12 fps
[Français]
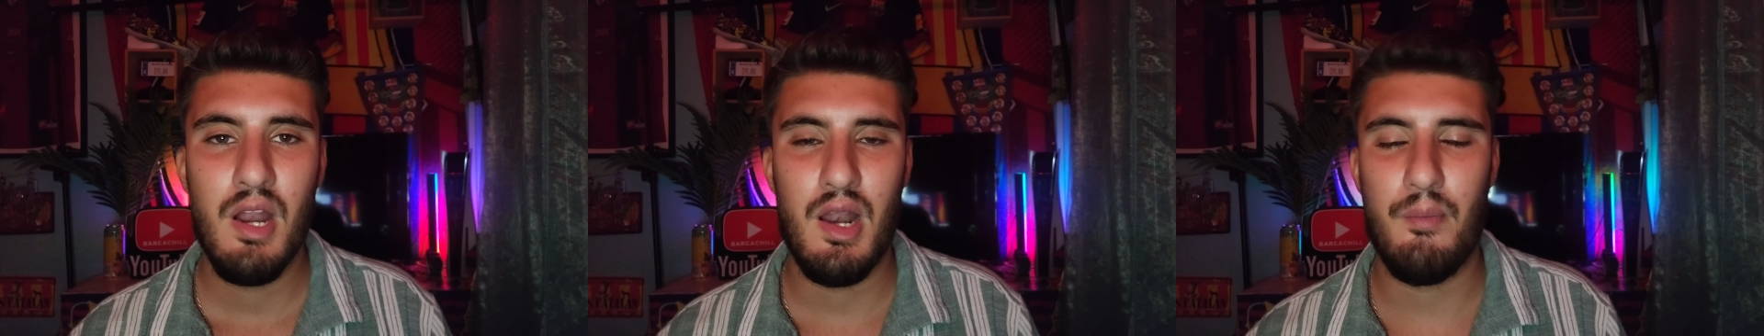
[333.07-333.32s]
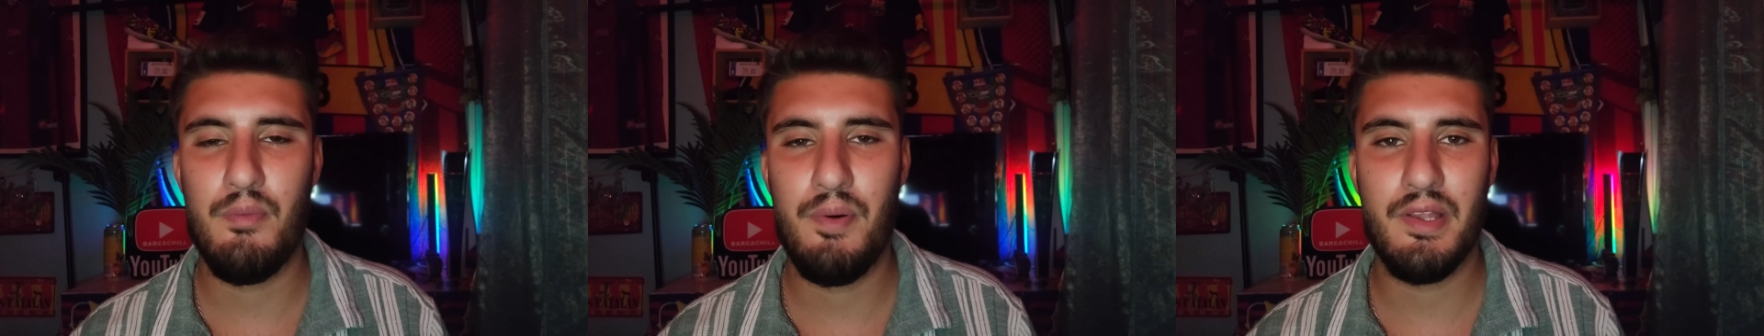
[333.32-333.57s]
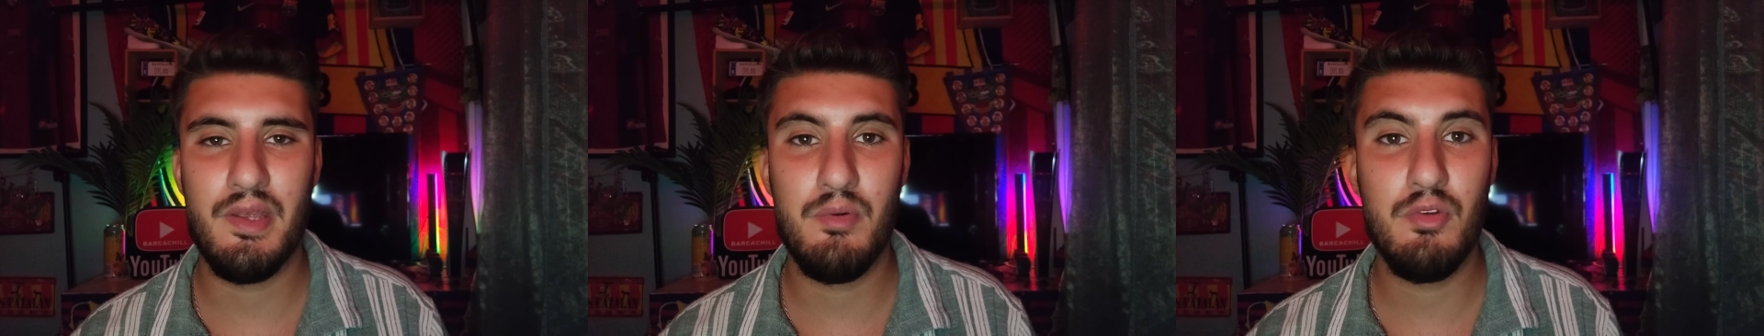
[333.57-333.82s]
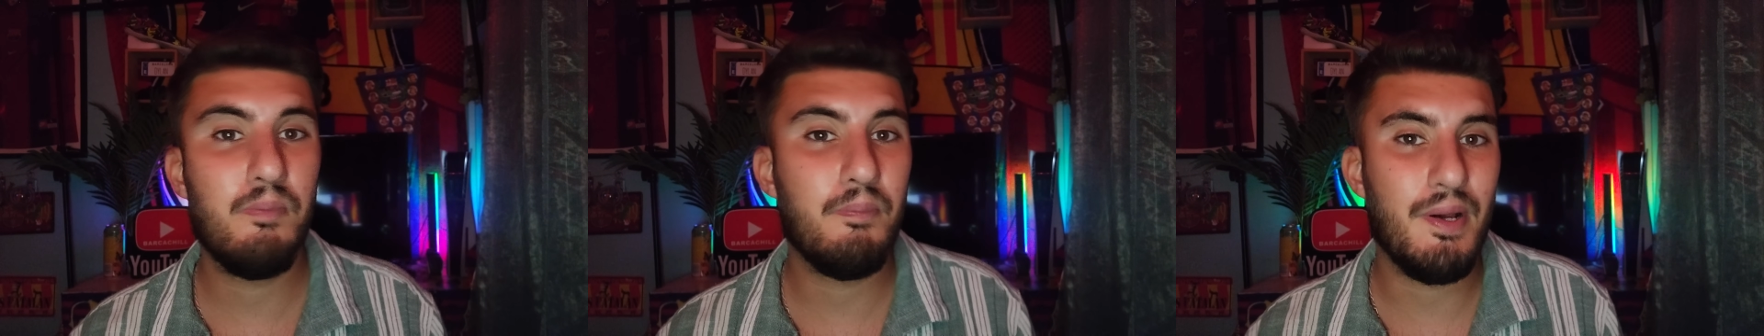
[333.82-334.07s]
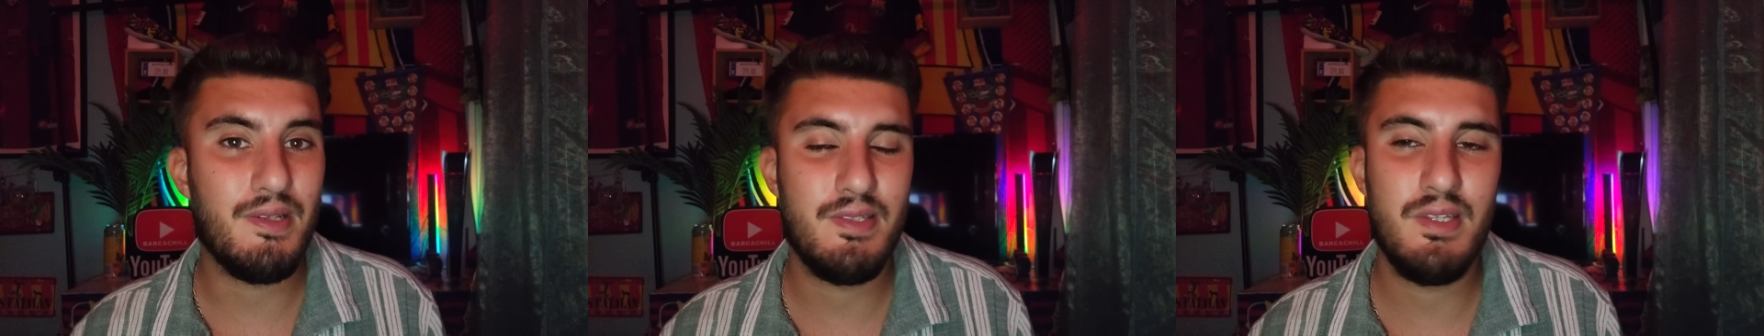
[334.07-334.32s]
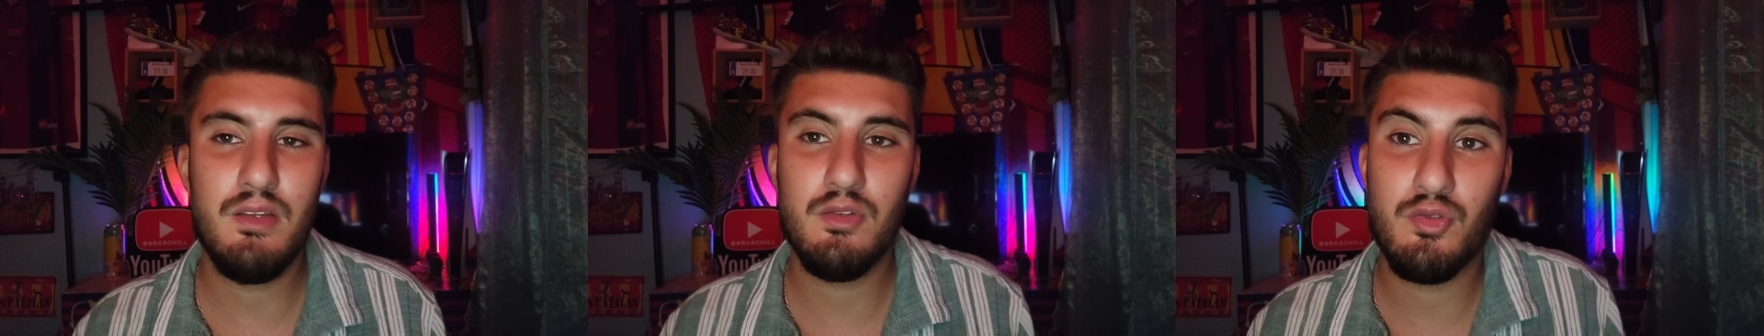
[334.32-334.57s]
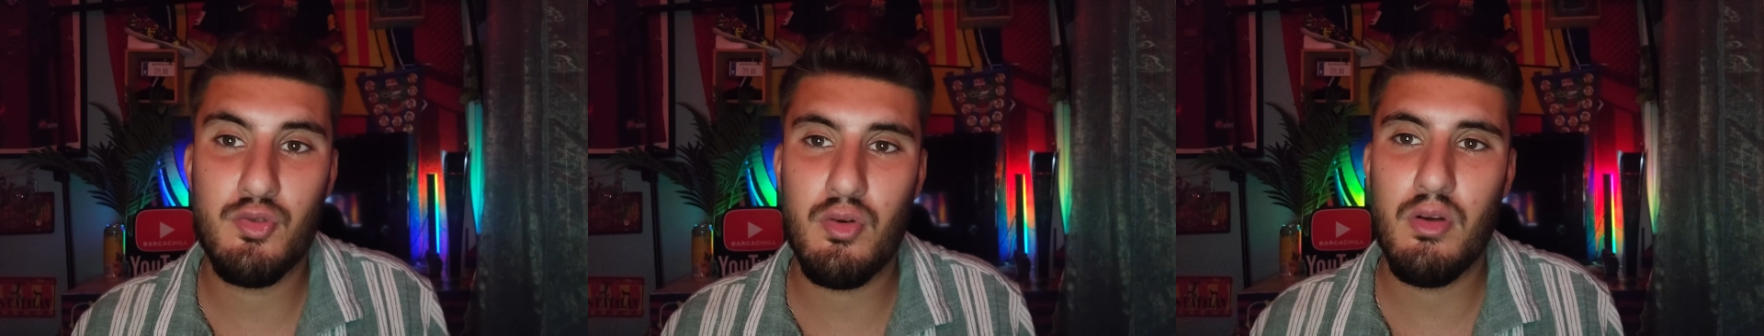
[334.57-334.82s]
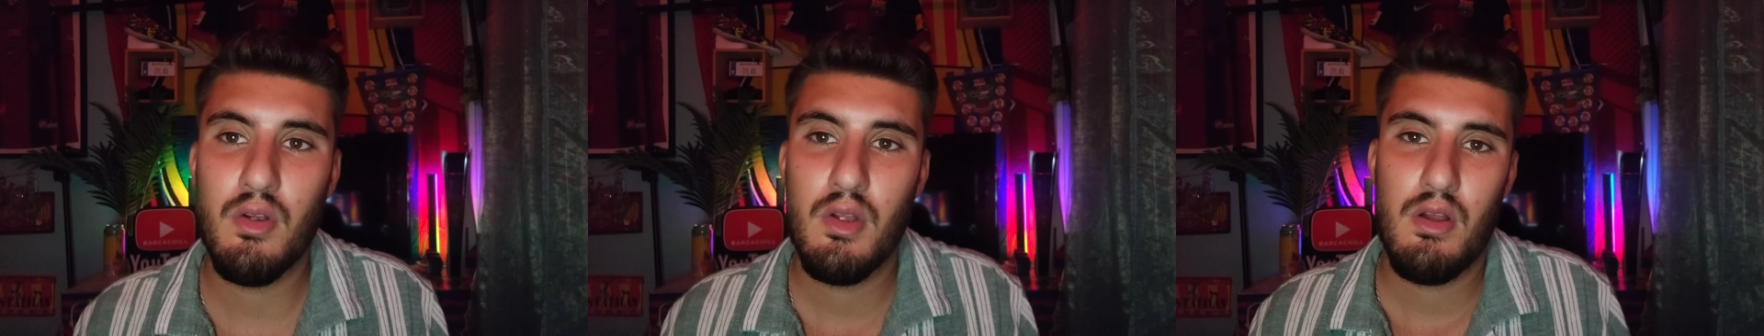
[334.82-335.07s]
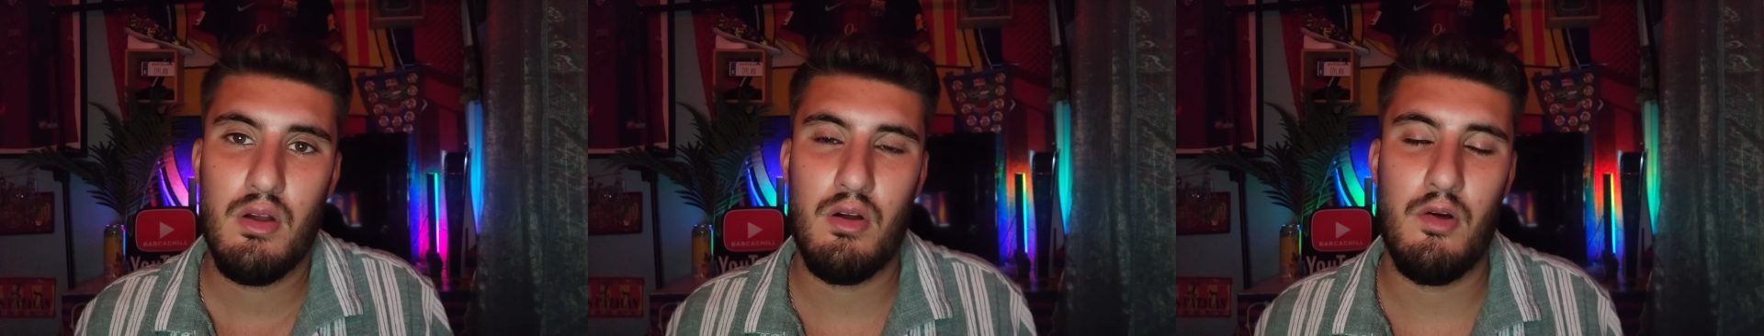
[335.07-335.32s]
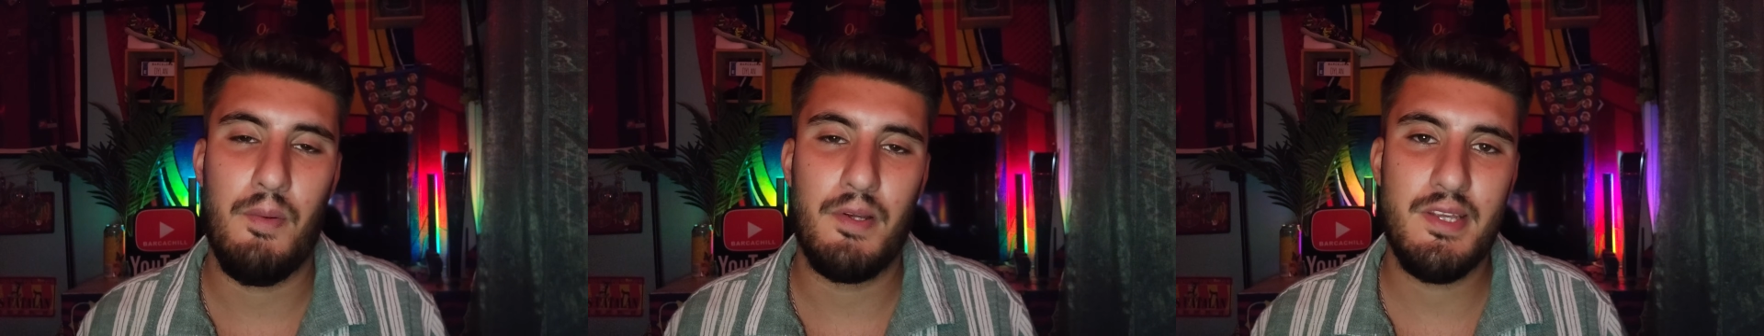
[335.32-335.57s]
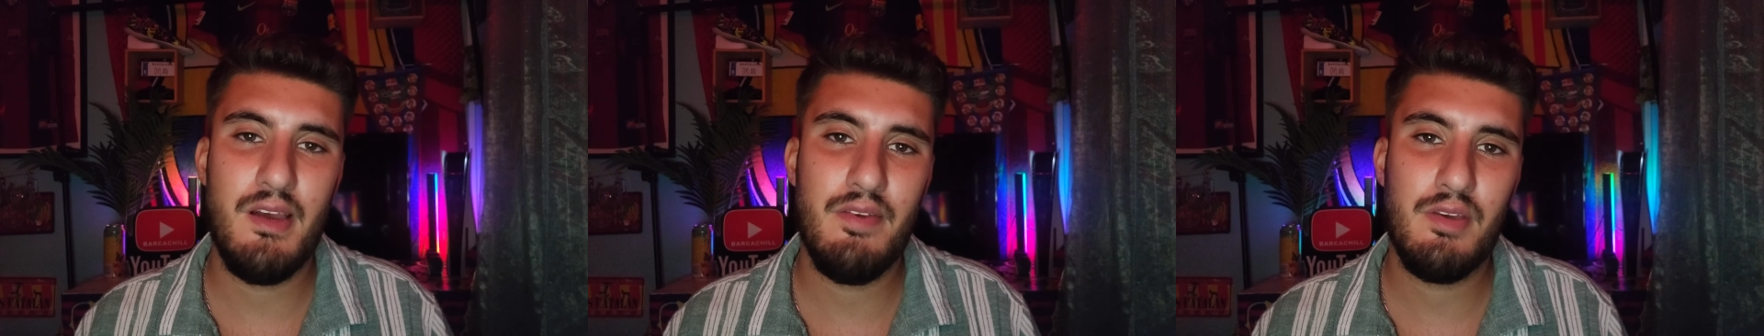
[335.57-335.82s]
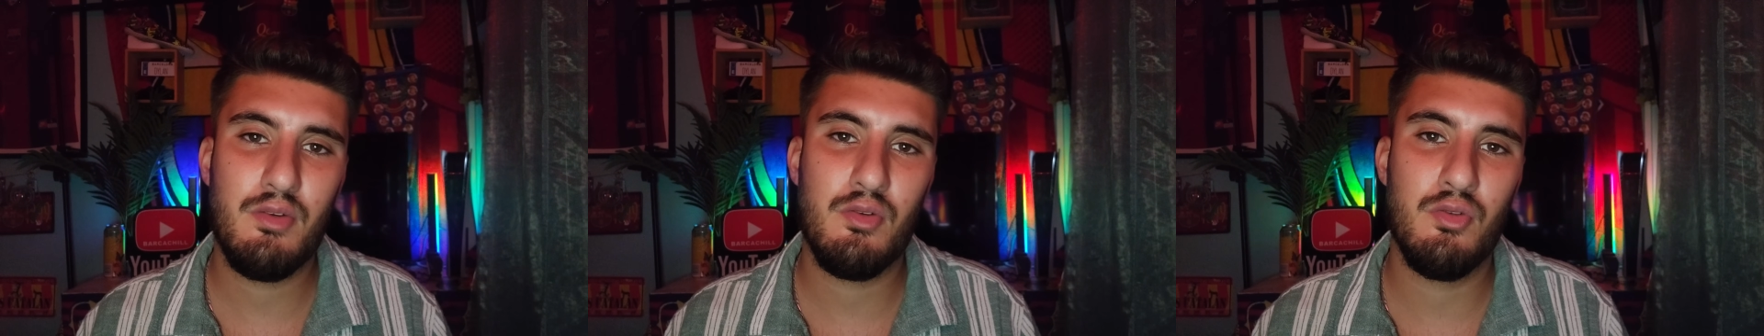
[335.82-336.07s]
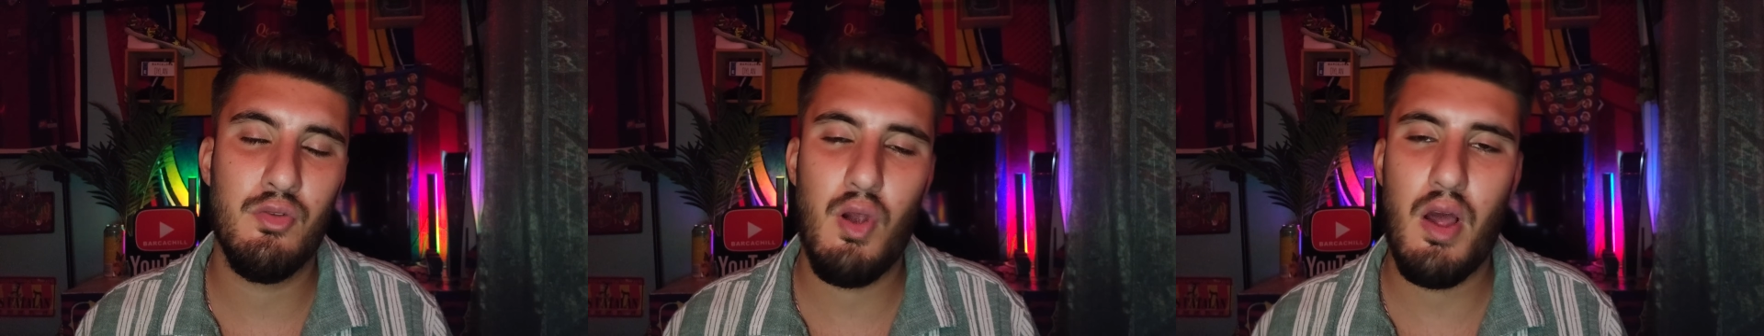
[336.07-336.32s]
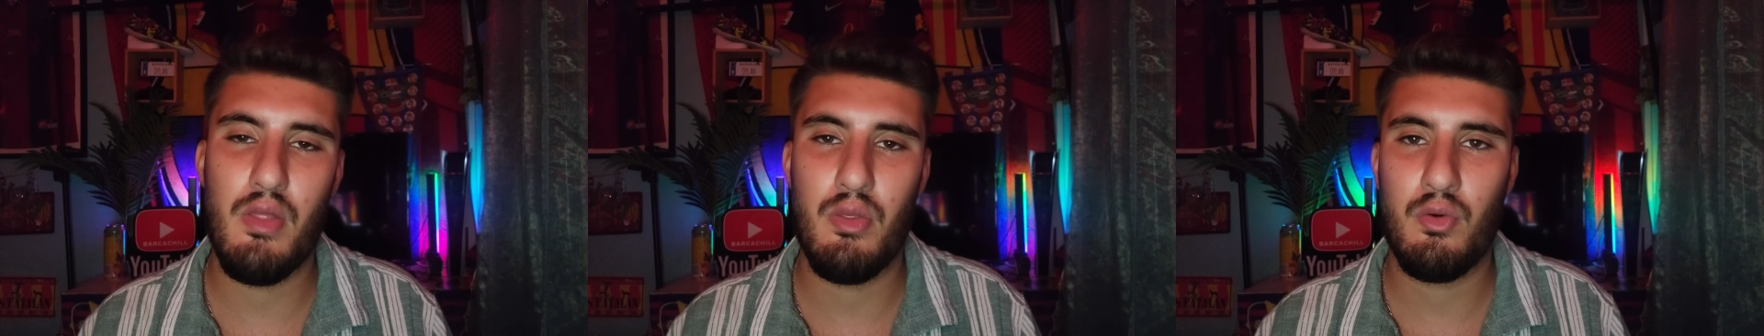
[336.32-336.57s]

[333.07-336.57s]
la plupart des buts passés sur, passés avec Gundogan.